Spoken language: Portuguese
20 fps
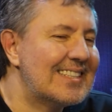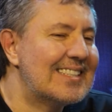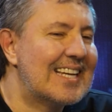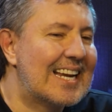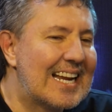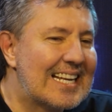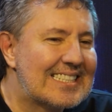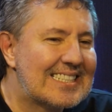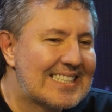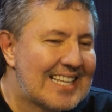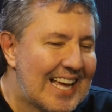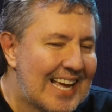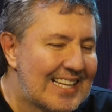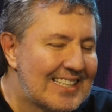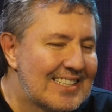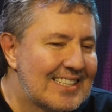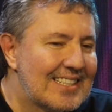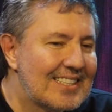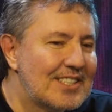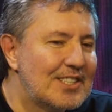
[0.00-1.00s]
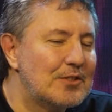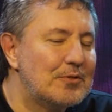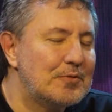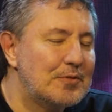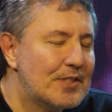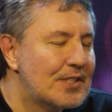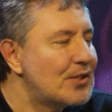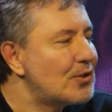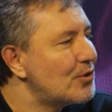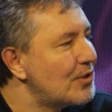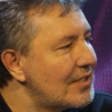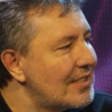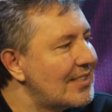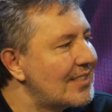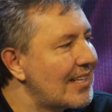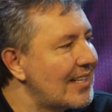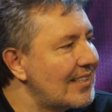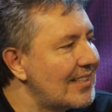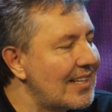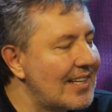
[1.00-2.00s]
engraçada, difícil de
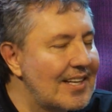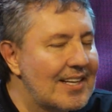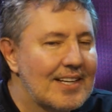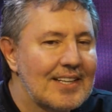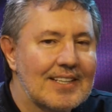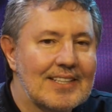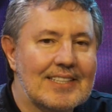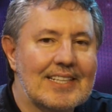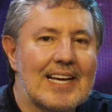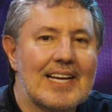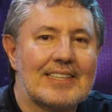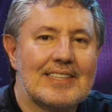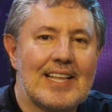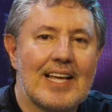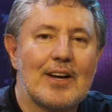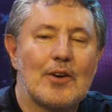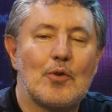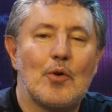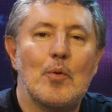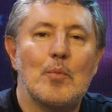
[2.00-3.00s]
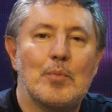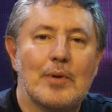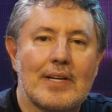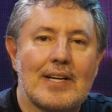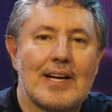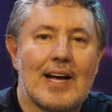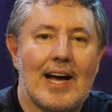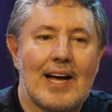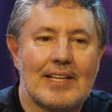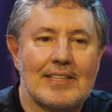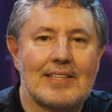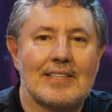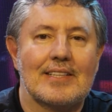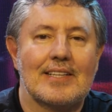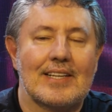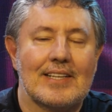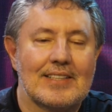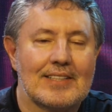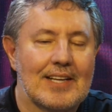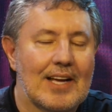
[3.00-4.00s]
entender e até complicada,
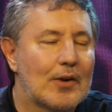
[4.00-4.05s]
né?